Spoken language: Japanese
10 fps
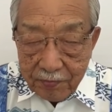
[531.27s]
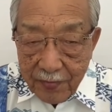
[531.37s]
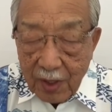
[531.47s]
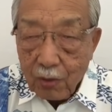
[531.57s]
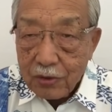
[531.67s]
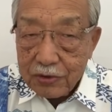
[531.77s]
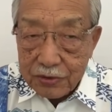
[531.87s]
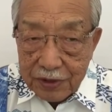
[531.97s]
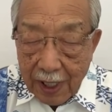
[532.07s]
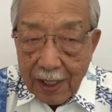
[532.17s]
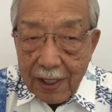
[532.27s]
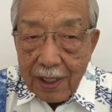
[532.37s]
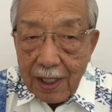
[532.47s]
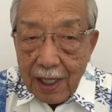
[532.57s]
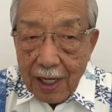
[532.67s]
購入者、
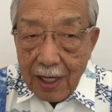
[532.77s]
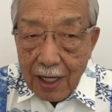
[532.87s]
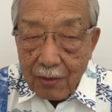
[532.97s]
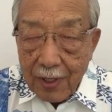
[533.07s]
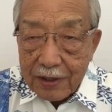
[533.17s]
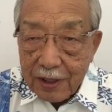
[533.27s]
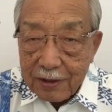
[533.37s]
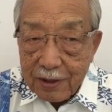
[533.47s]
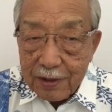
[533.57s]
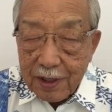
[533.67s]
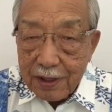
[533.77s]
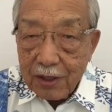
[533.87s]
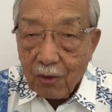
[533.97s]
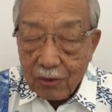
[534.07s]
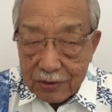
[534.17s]
は徹底的に
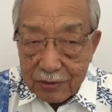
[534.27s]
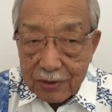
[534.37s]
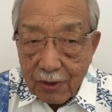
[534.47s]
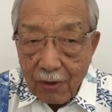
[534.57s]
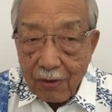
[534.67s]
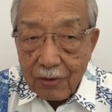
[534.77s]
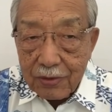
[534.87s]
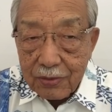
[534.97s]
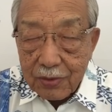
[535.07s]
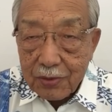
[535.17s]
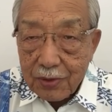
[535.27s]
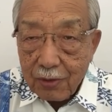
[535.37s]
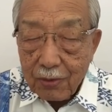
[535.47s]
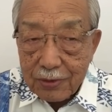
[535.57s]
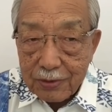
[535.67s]
保護するということで、
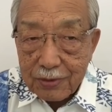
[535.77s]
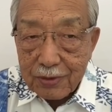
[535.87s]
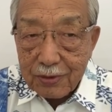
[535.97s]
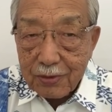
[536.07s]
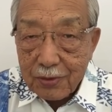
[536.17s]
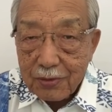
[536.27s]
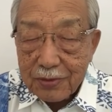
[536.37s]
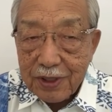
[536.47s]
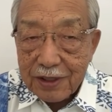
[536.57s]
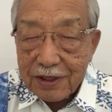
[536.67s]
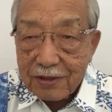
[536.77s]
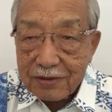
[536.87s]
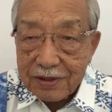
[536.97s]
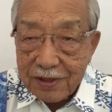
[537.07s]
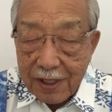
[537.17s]
保護するということを打ち出してるんで
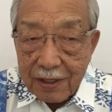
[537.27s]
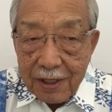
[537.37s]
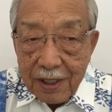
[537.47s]
すね。